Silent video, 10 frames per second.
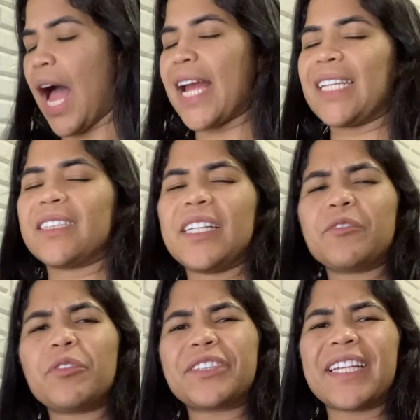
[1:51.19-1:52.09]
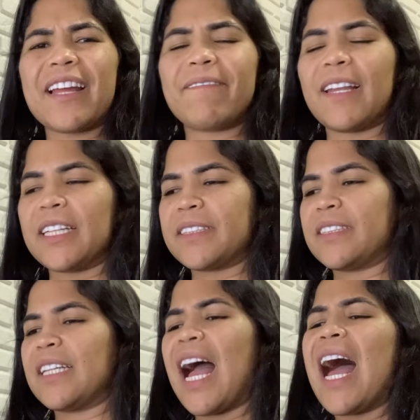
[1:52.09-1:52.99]
Aí às vezes você até fala
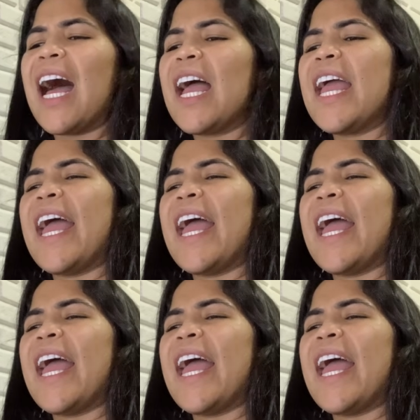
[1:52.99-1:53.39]
assim: ah,